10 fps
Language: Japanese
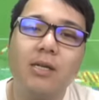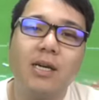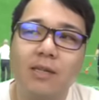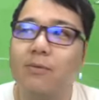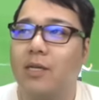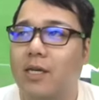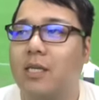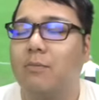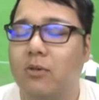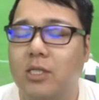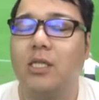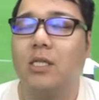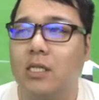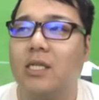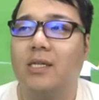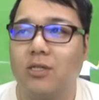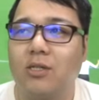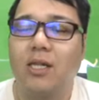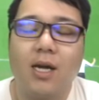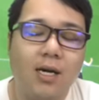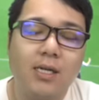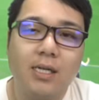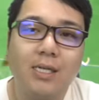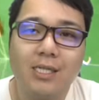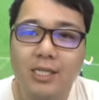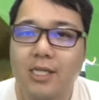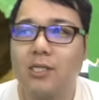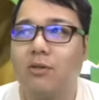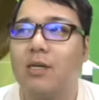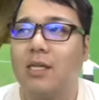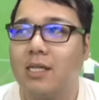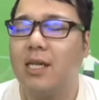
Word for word: るだけでもね、気持ちいい。2017。しかしそれがね、